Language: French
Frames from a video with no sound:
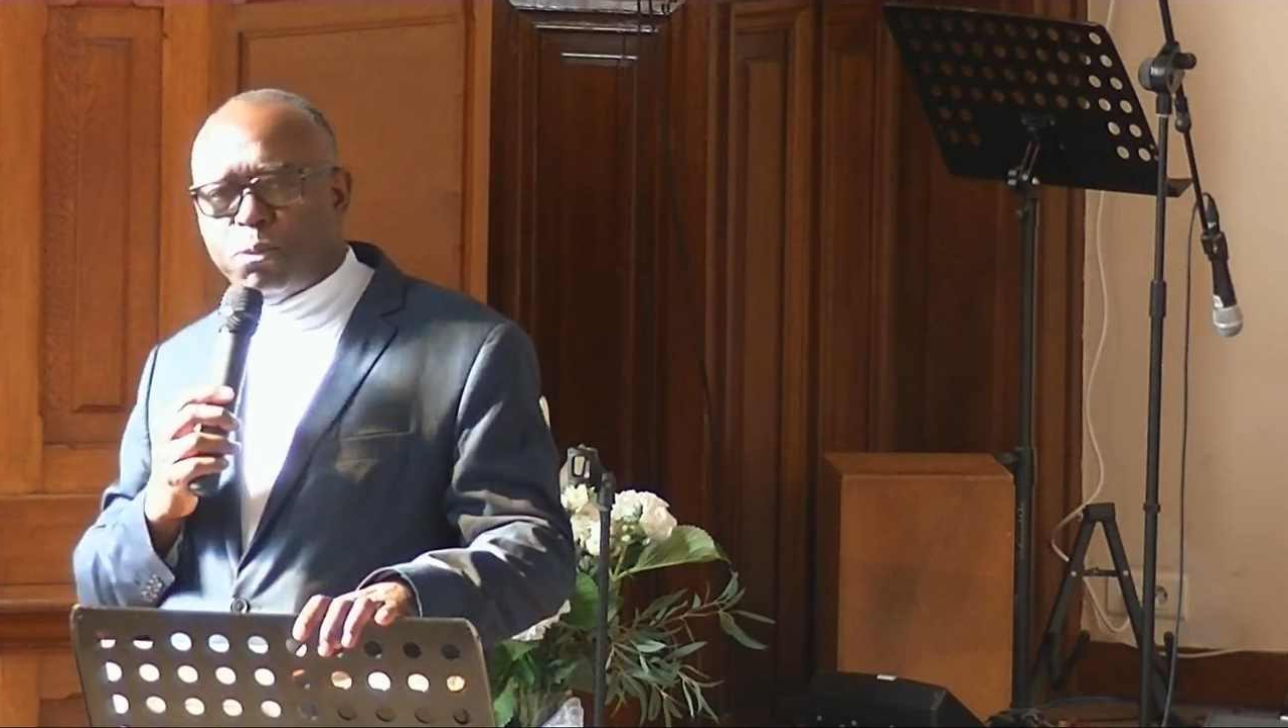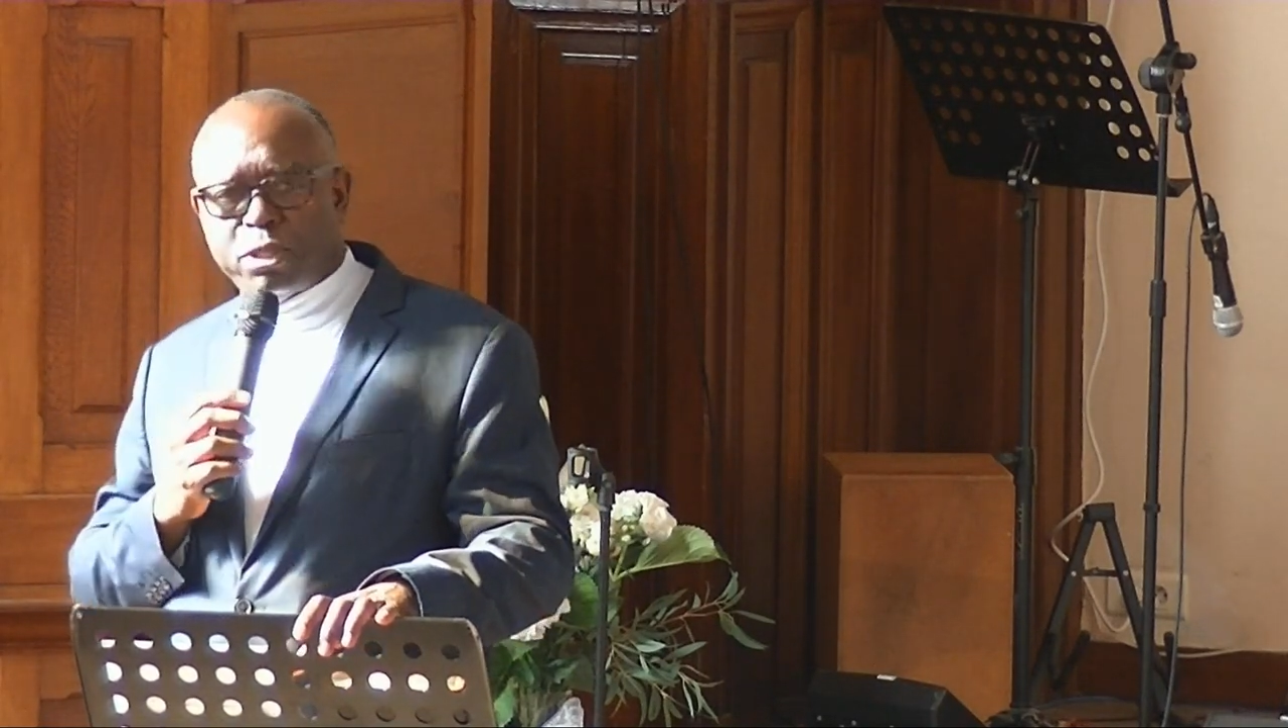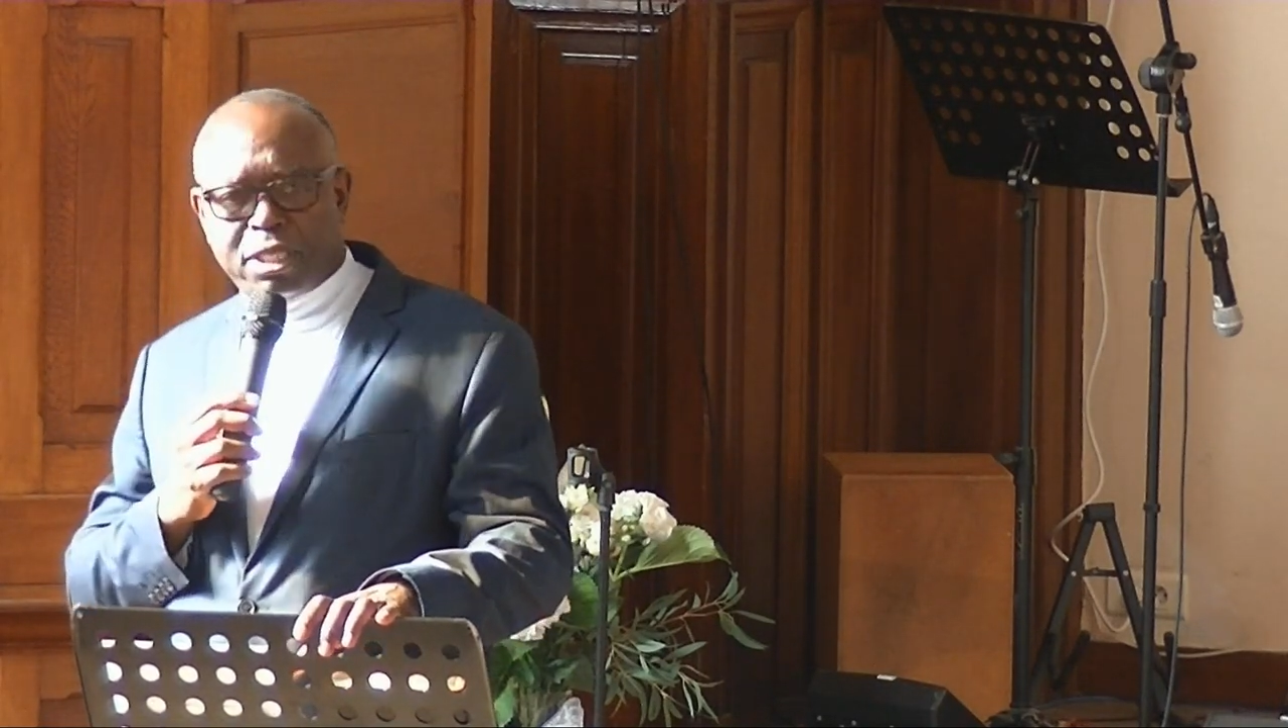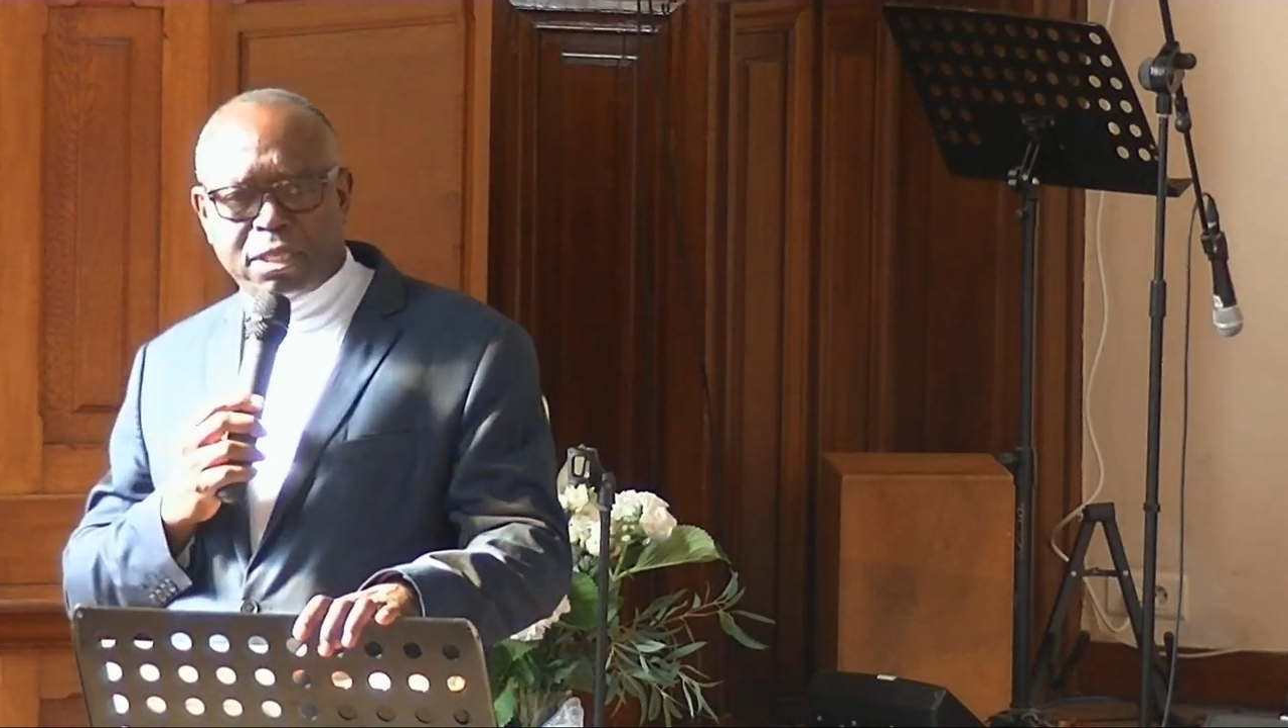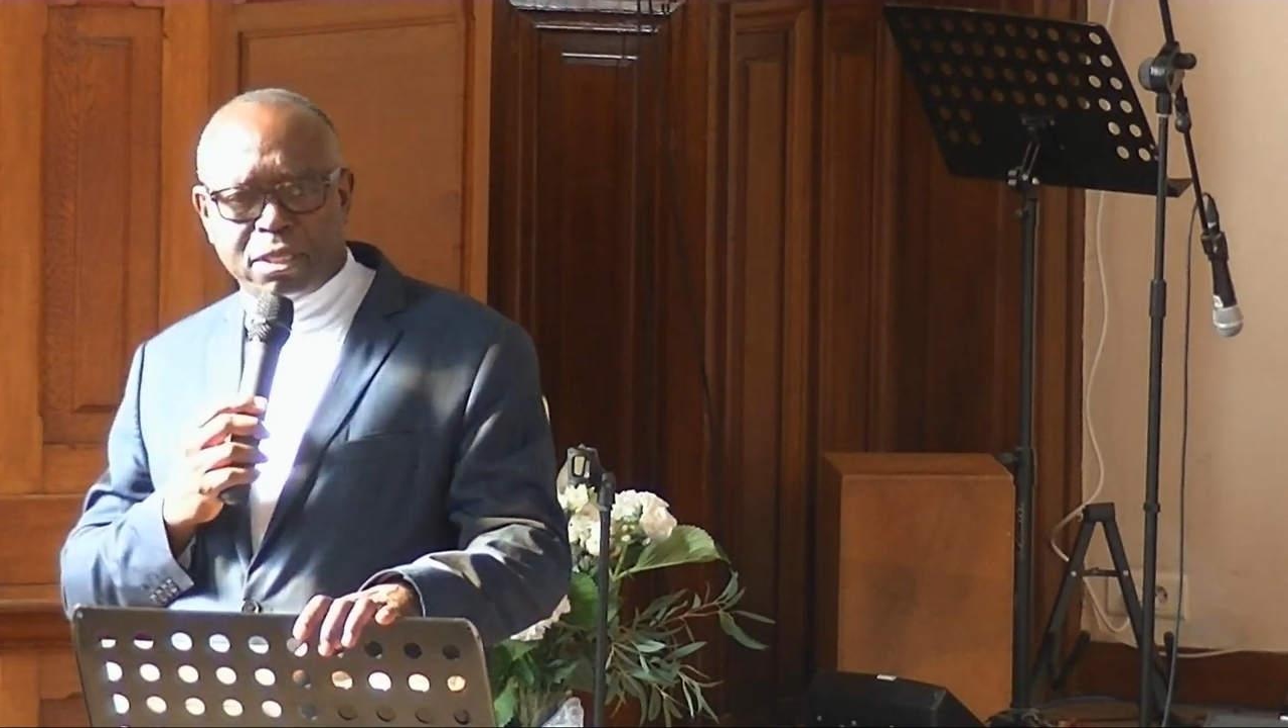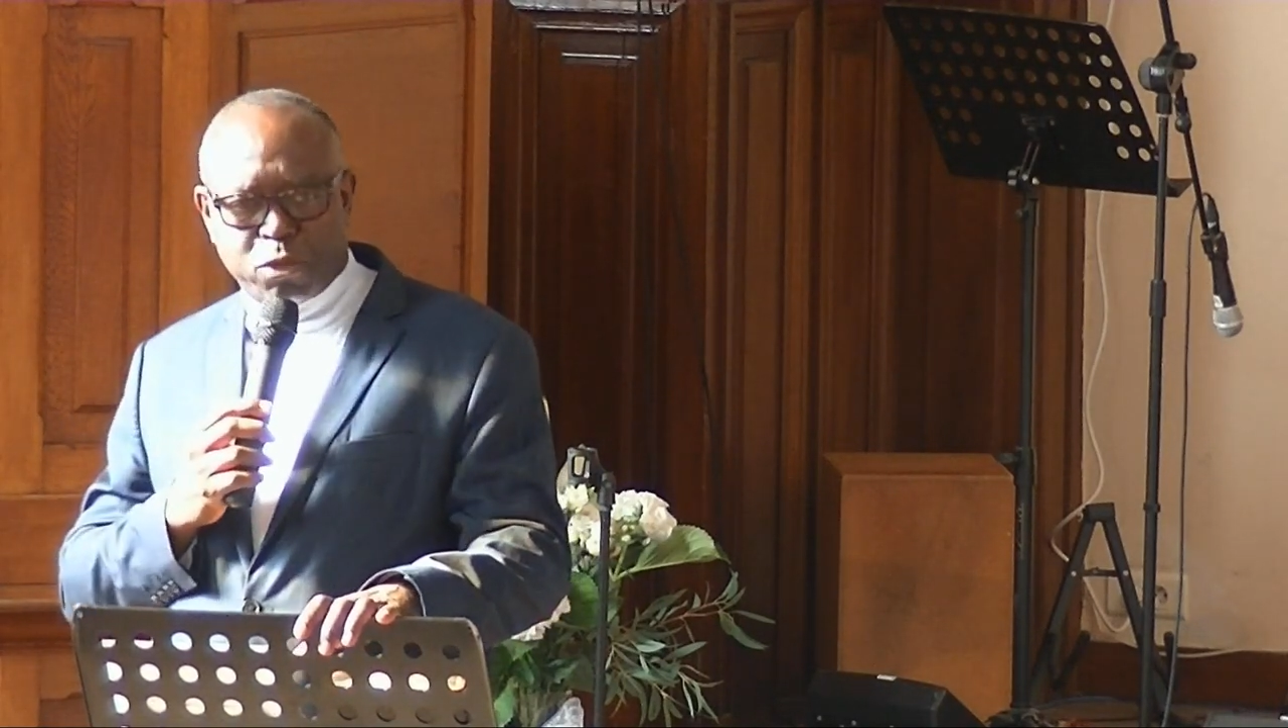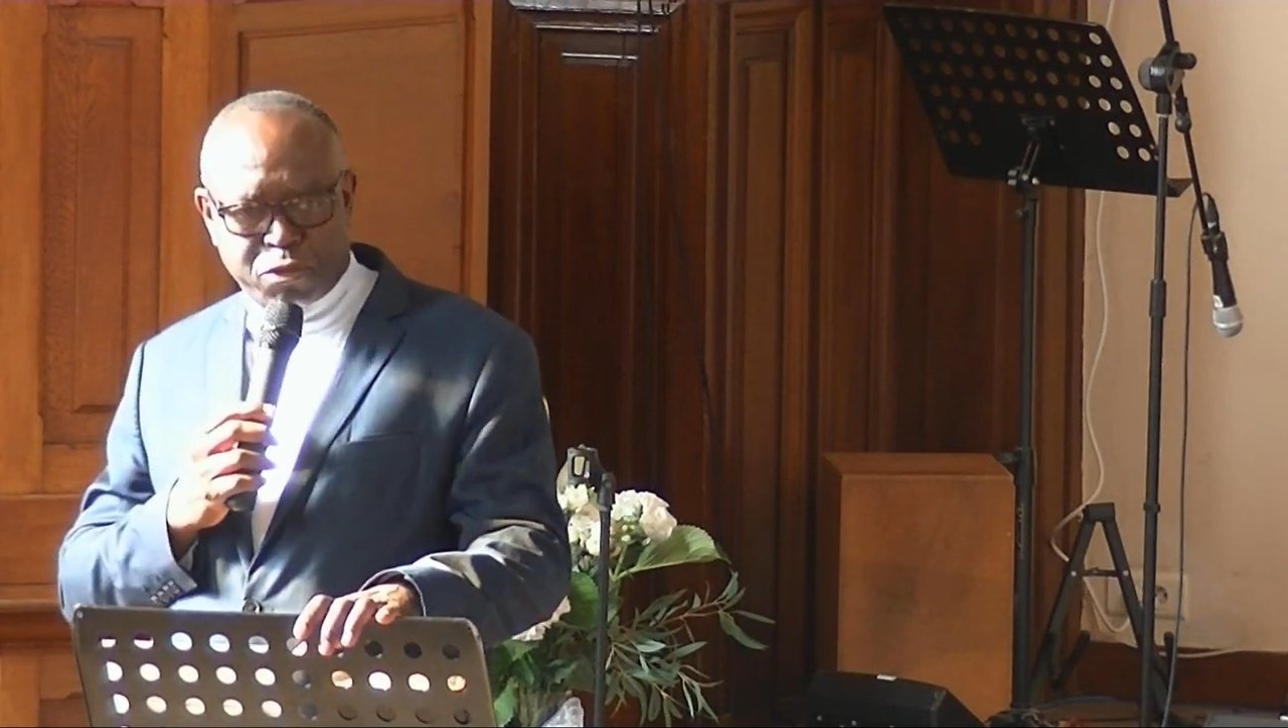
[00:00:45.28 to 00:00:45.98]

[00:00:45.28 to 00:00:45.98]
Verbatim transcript: protestante